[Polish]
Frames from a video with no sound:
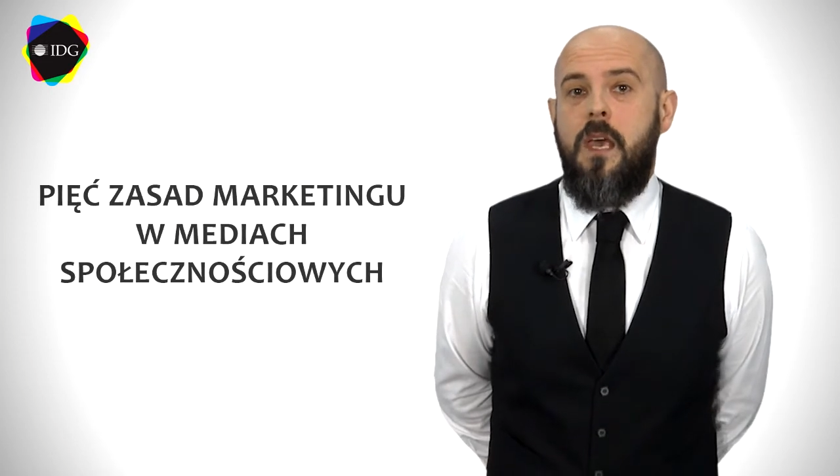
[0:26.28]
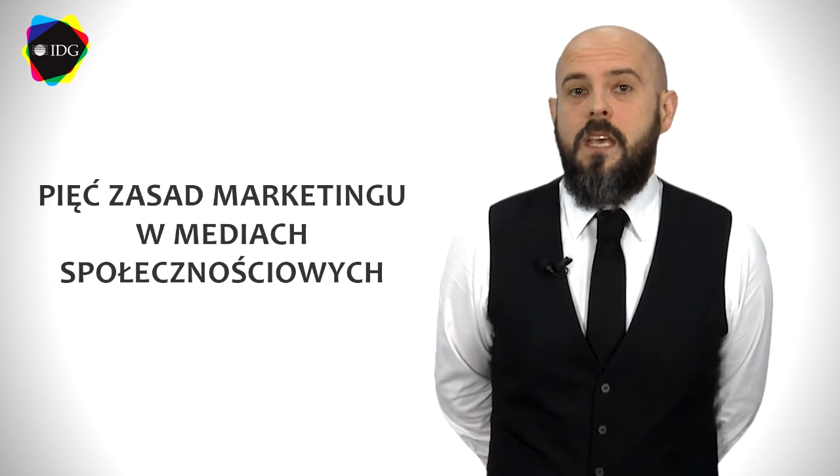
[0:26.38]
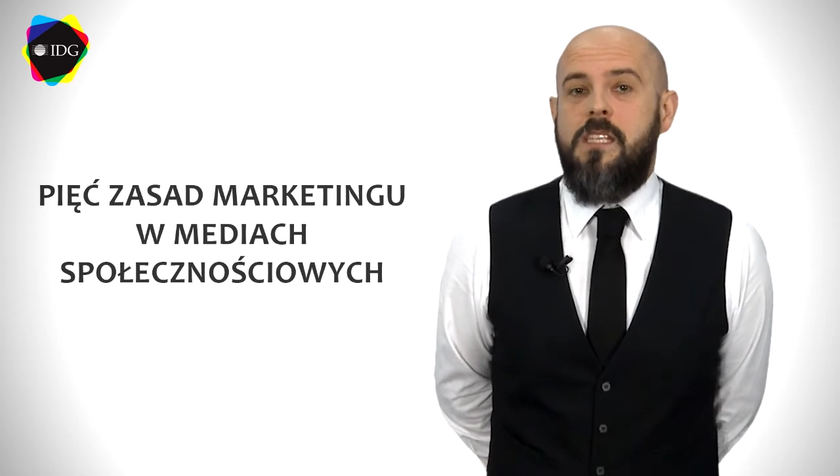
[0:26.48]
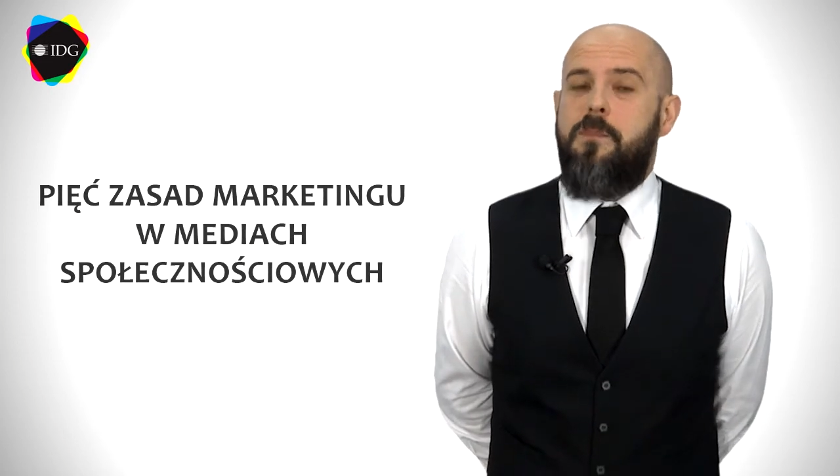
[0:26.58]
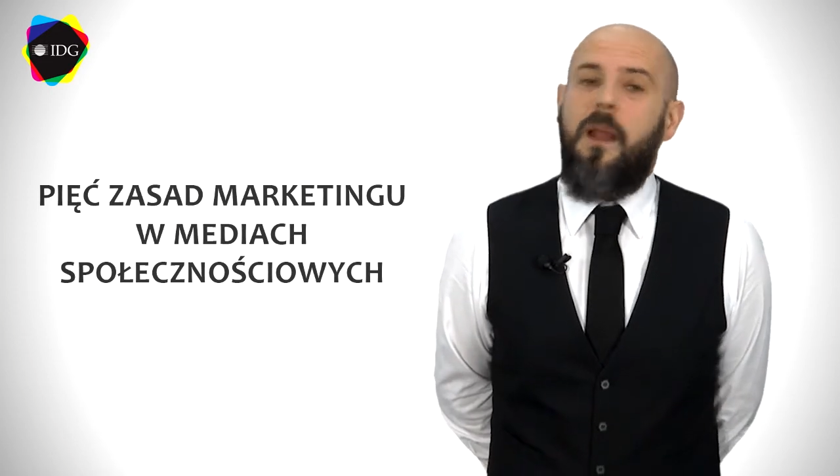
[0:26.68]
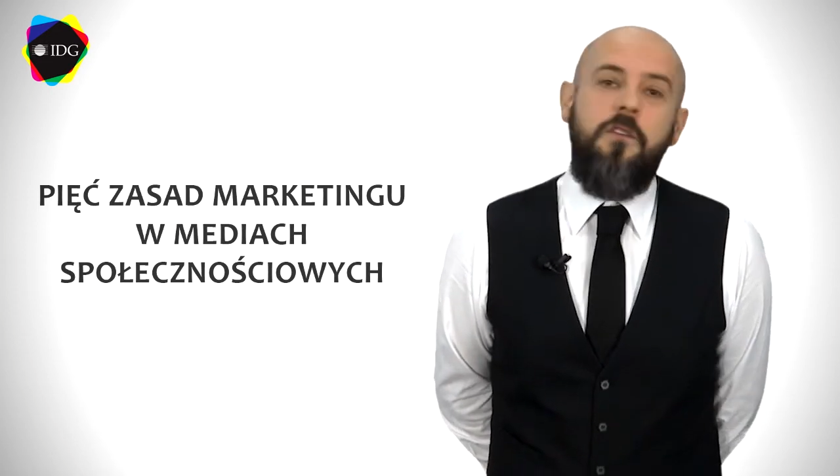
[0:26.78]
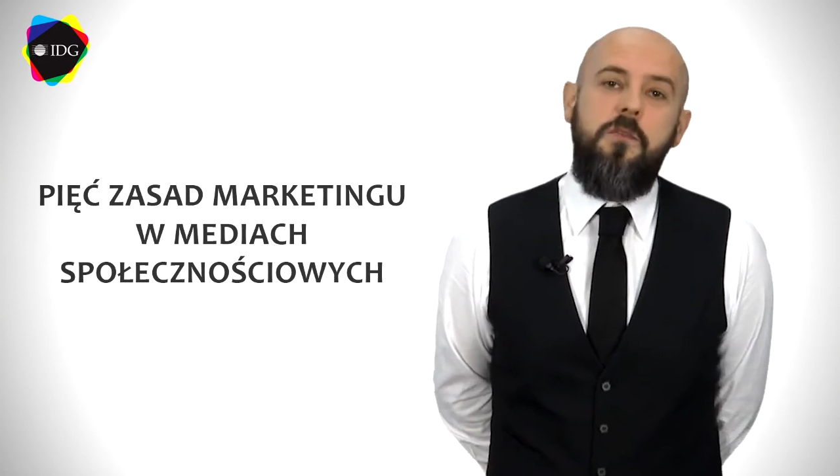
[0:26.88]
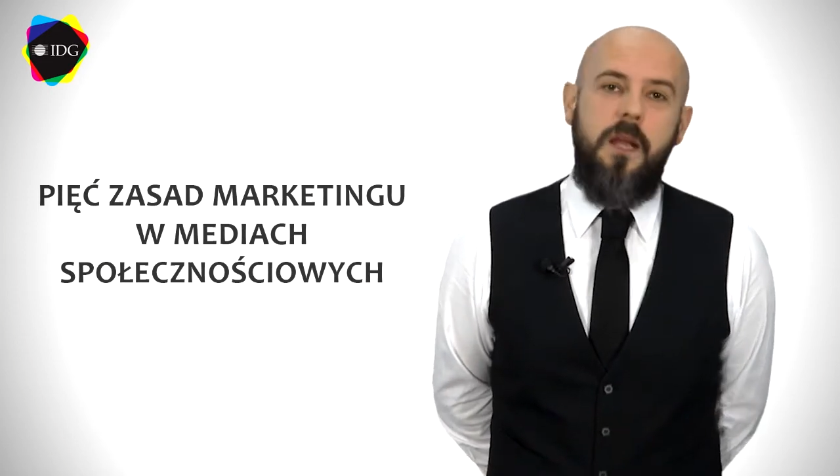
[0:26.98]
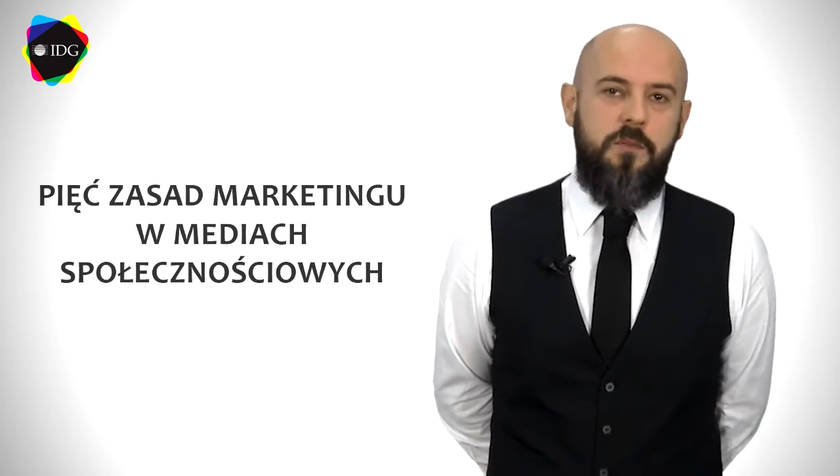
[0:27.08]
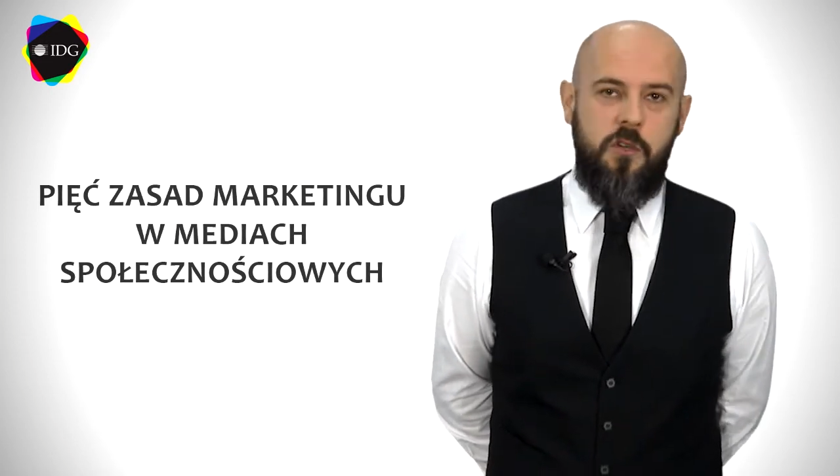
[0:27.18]

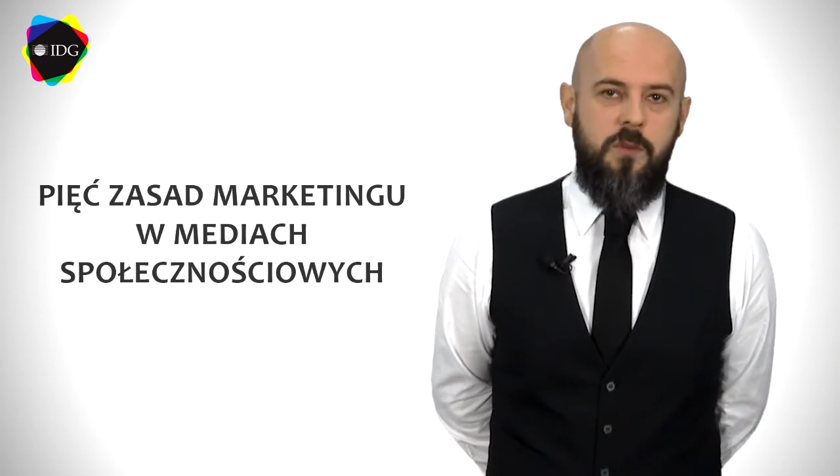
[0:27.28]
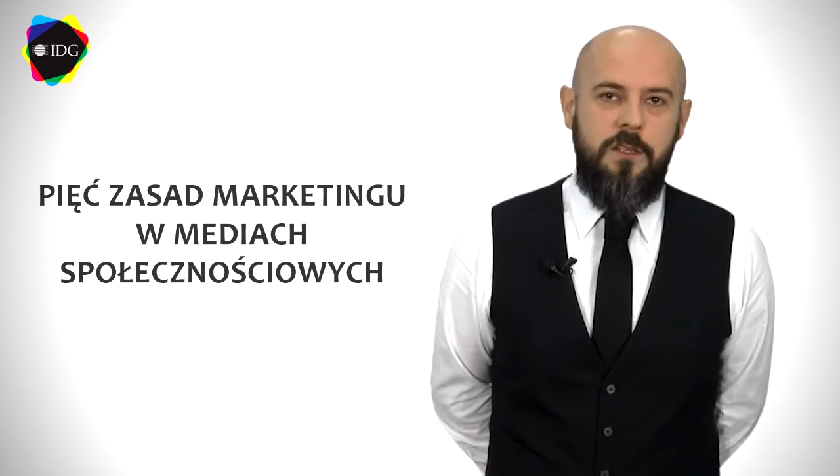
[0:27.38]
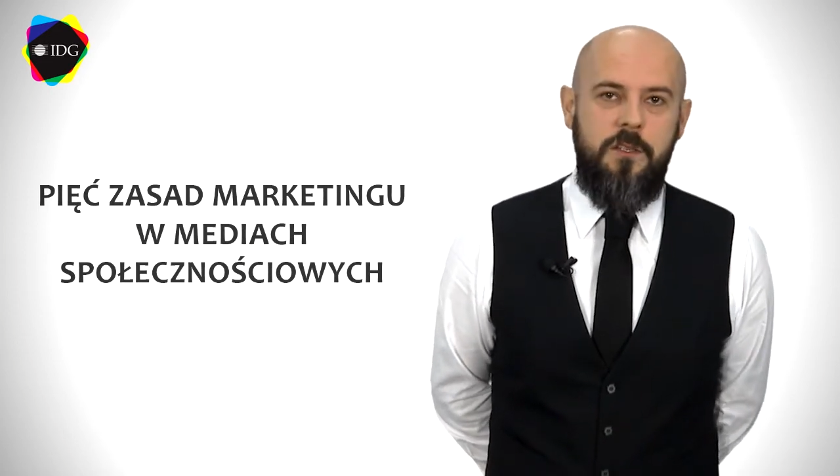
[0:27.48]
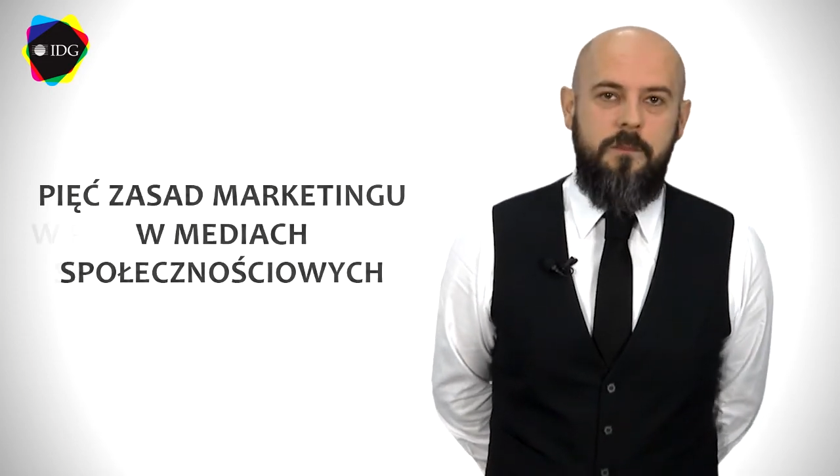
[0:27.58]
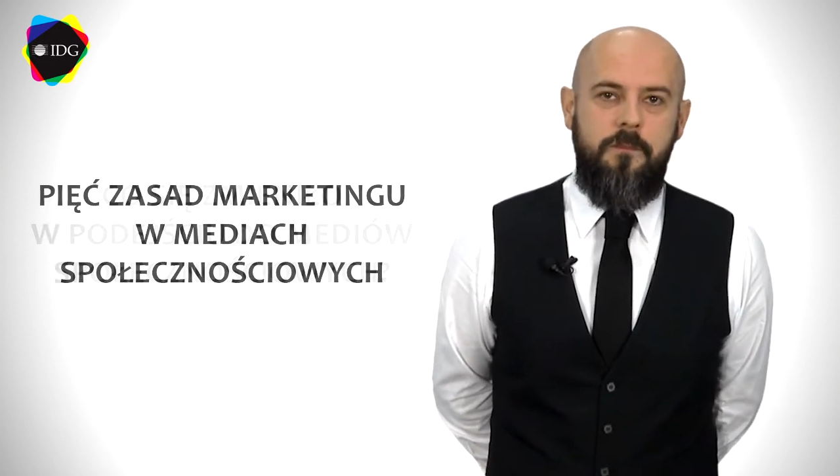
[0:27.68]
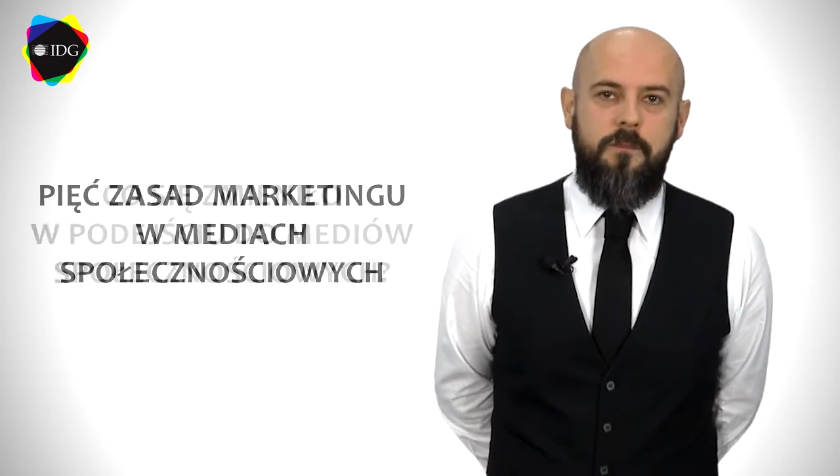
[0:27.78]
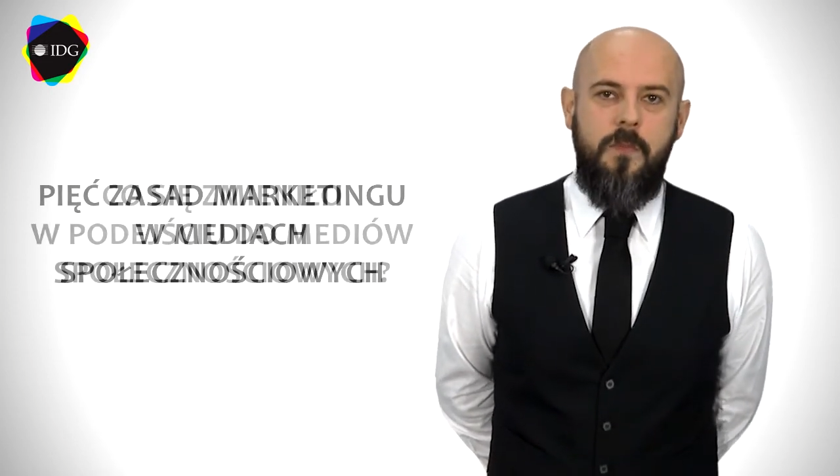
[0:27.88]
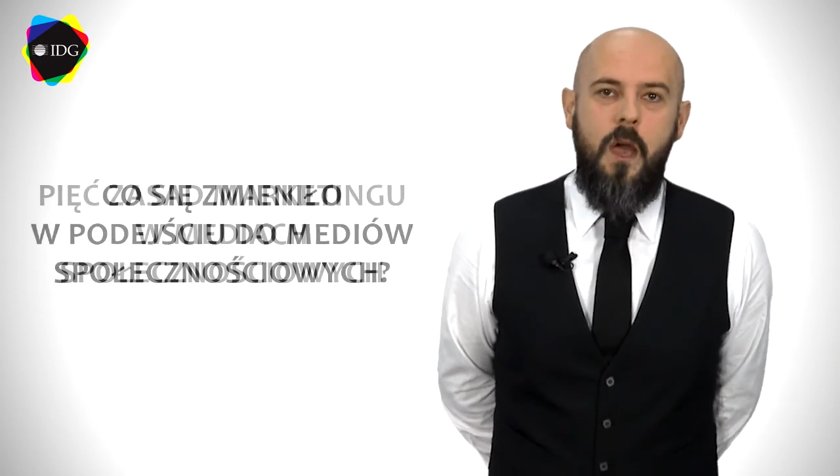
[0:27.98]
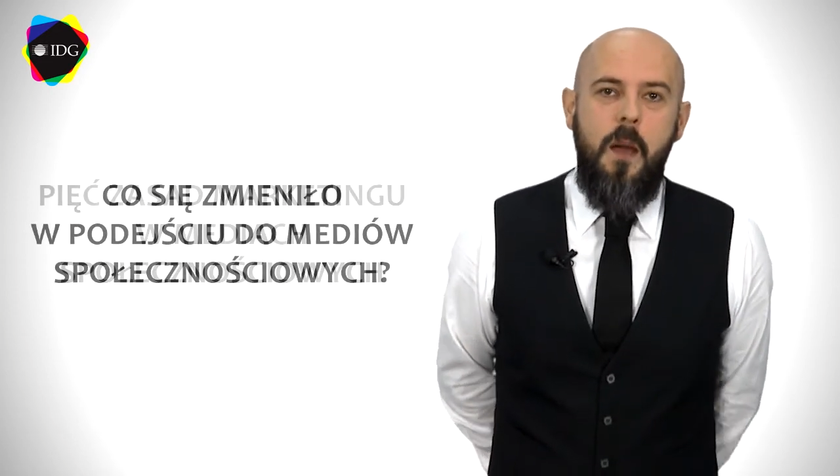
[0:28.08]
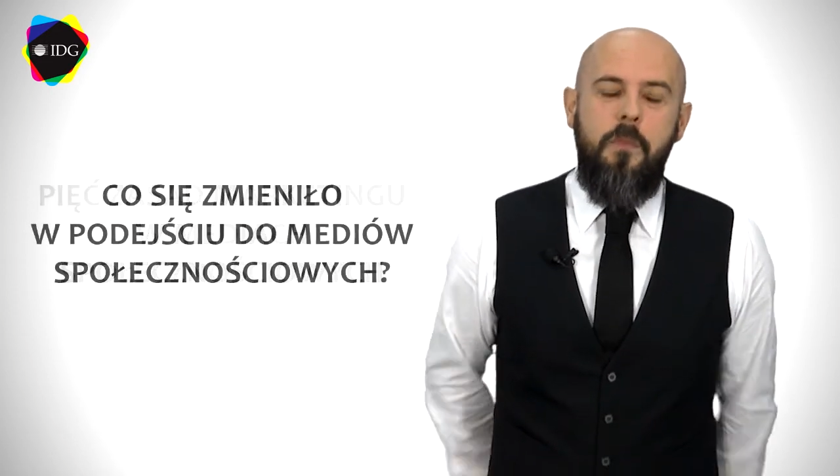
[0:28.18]
Sprawdźmy na przykładzie.
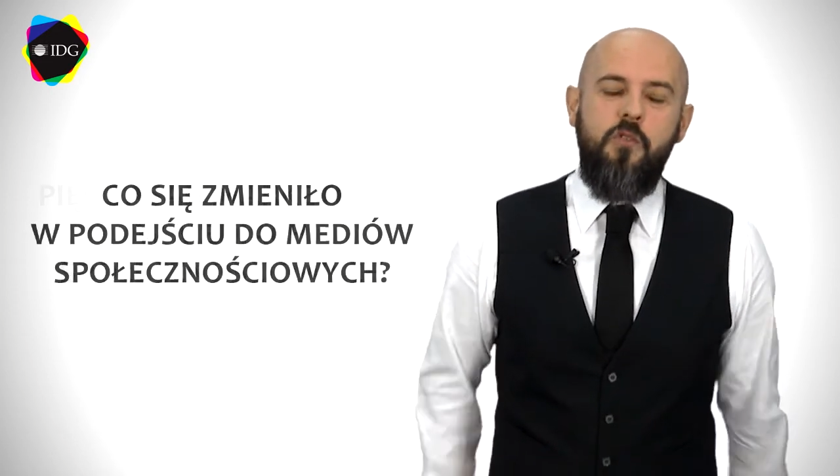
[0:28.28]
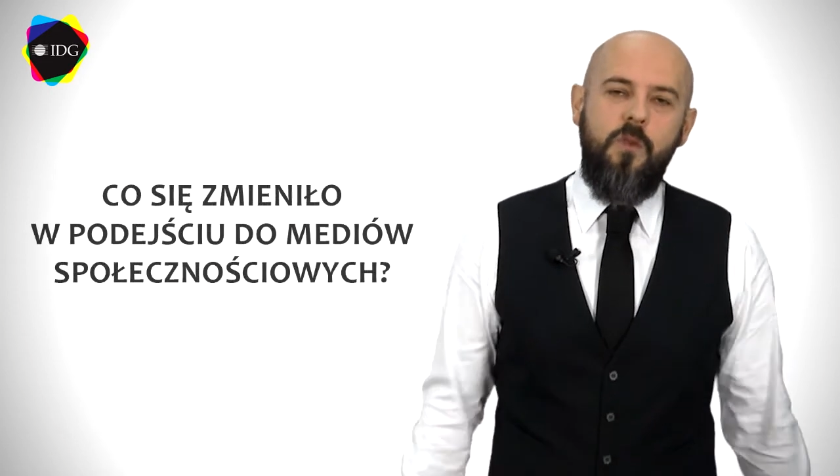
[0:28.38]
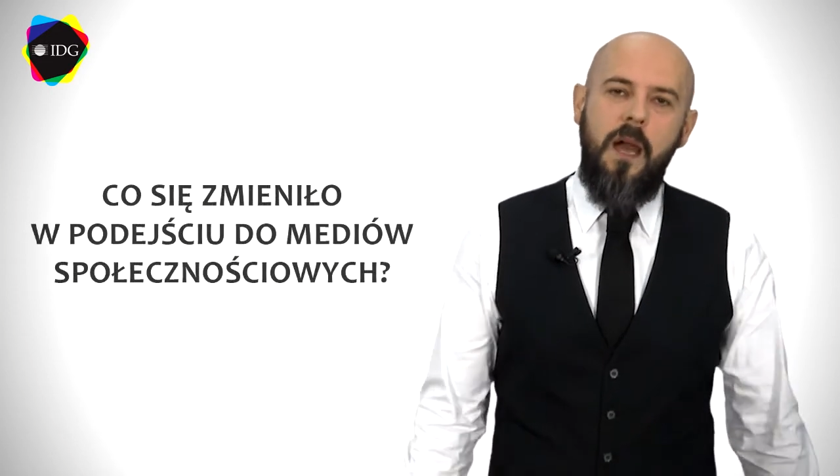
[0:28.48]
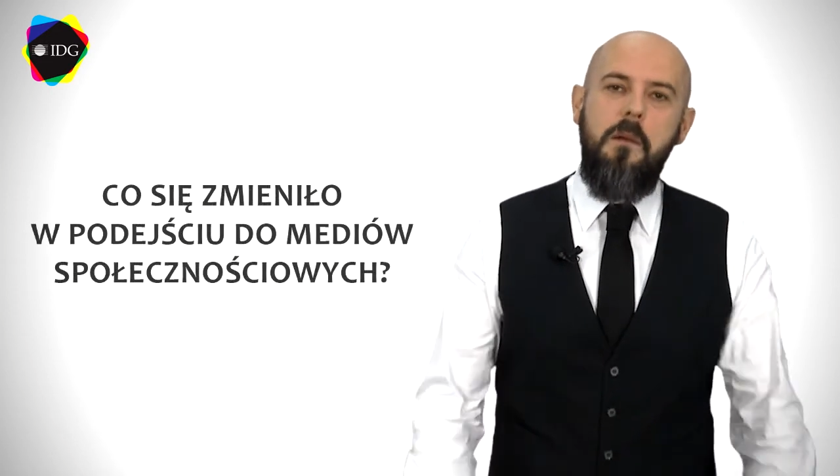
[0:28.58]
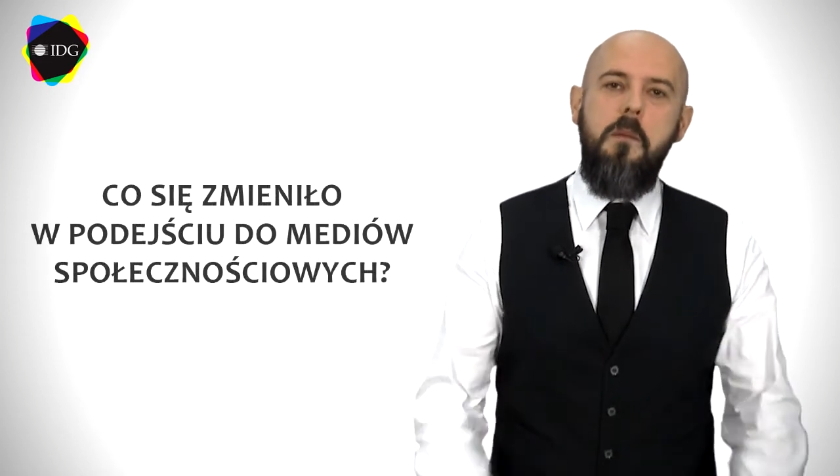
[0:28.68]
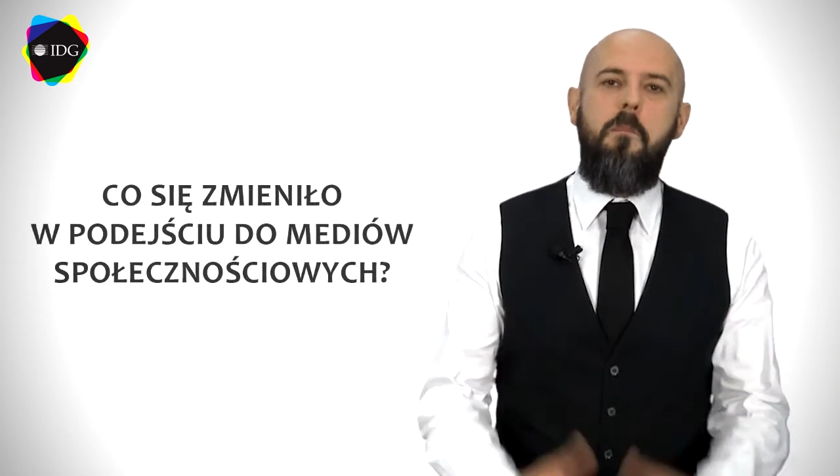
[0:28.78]
Poszukałem